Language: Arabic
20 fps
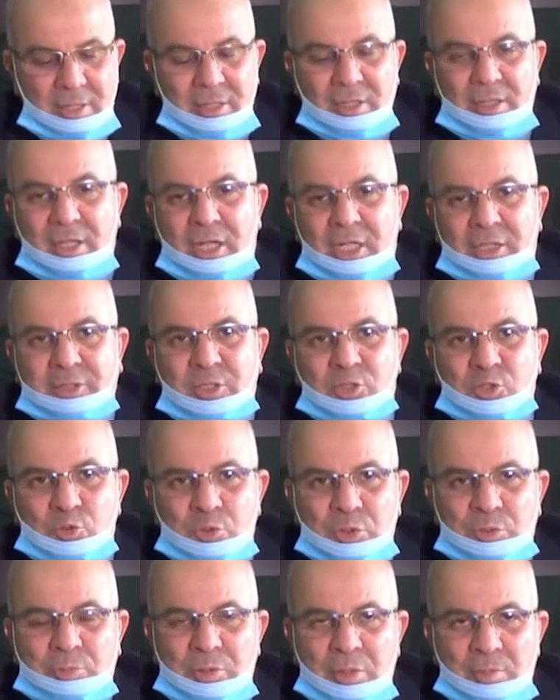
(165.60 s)
آه،
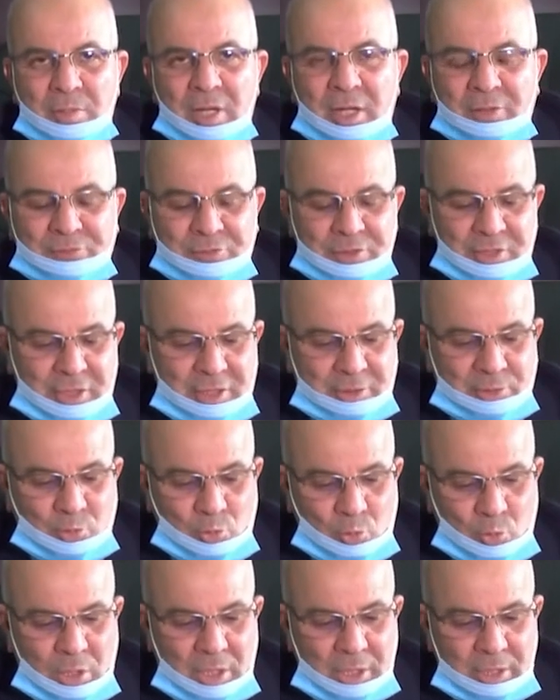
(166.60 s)
التزويد بالماء في
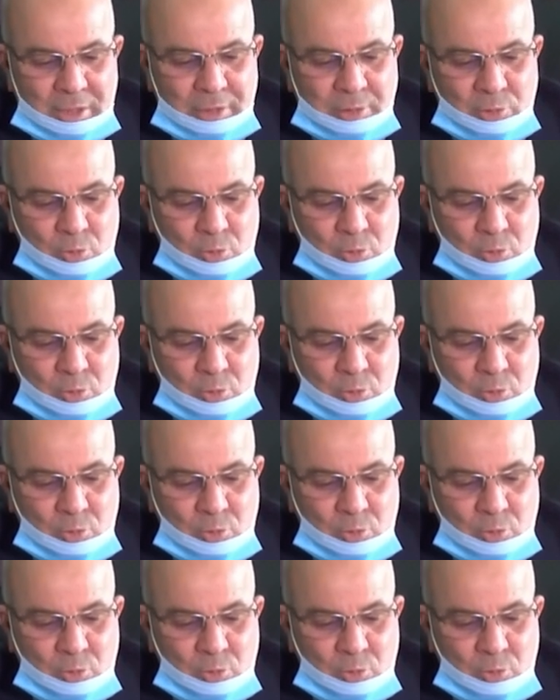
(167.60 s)
الدوار